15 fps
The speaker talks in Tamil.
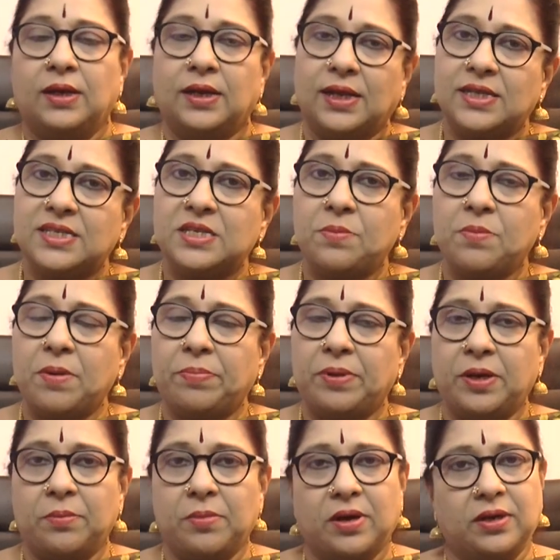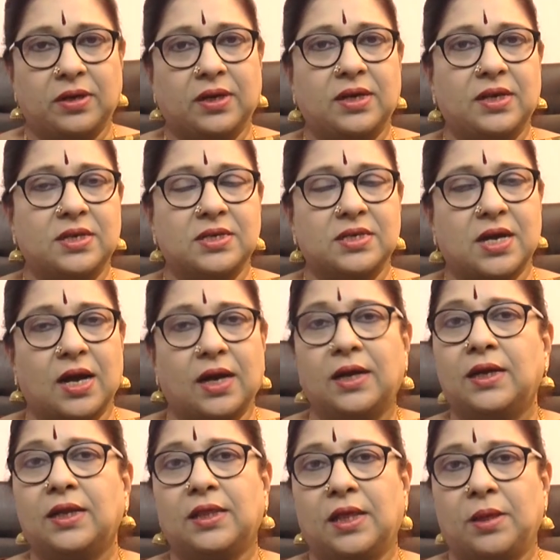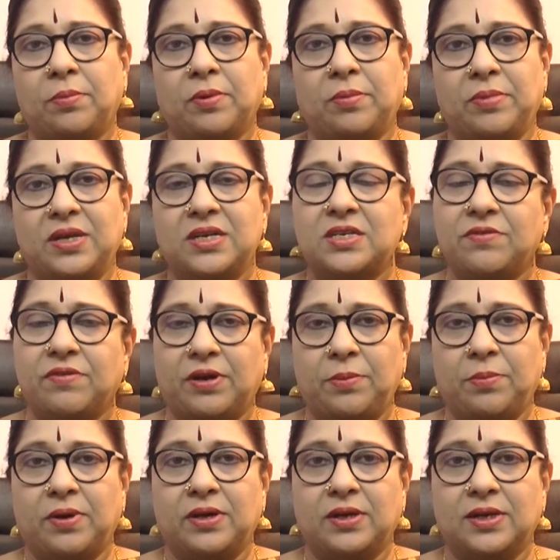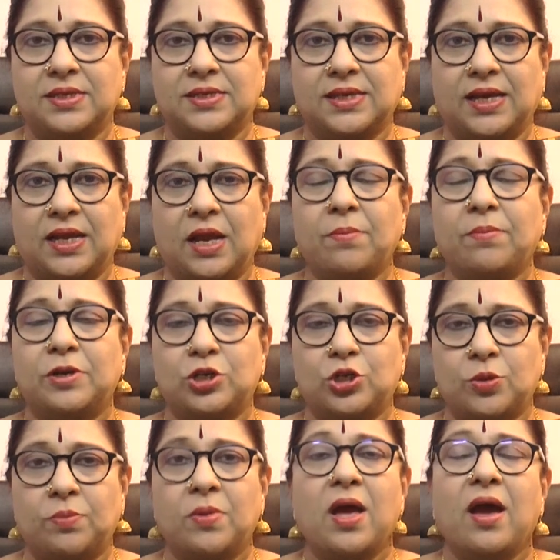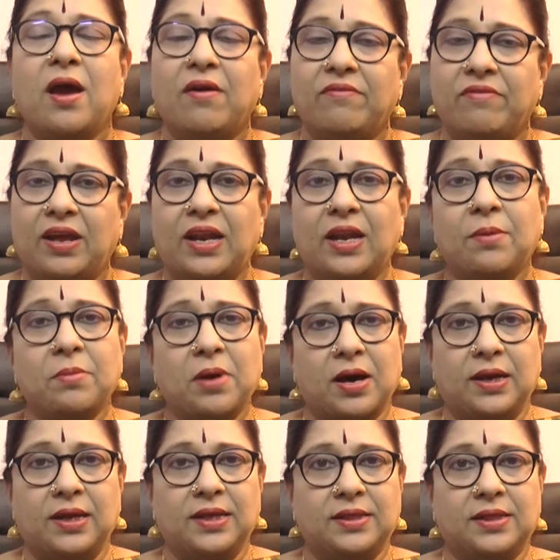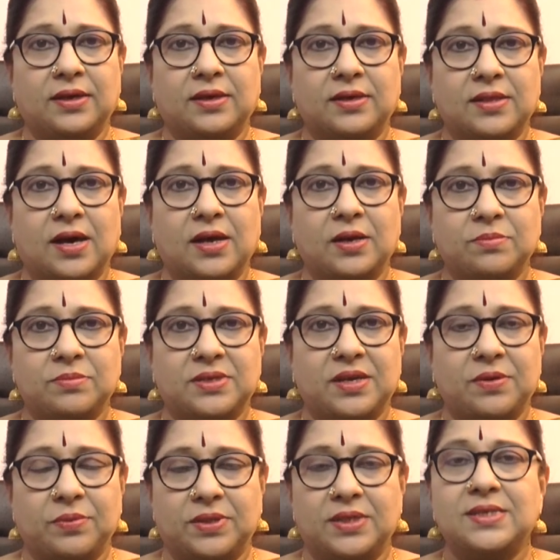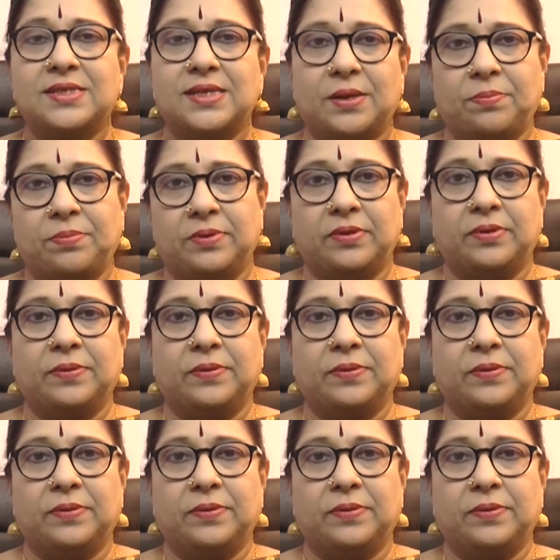நரசிம்ம பெருமானுக்கு இன்று அகண்ட தீபம் ஏற்றி வழிபாடுகள் செய்யலாம் மற்றும் வெள்ளம் ஆலயத்திற்கு தானம் செய்வது சிறப்பு